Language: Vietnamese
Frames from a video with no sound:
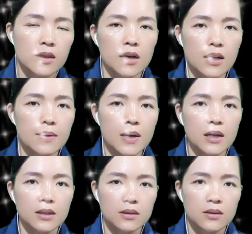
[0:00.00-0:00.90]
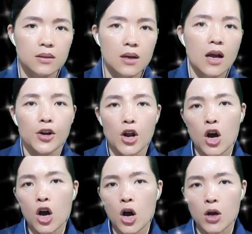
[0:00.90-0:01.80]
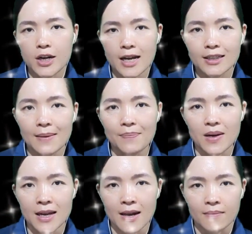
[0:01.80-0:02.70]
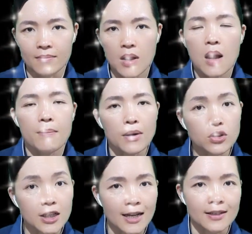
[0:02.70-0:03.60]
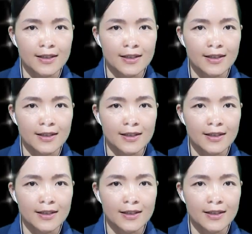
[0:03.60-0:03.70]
tới mức nó đã sắp lìa, máu chảy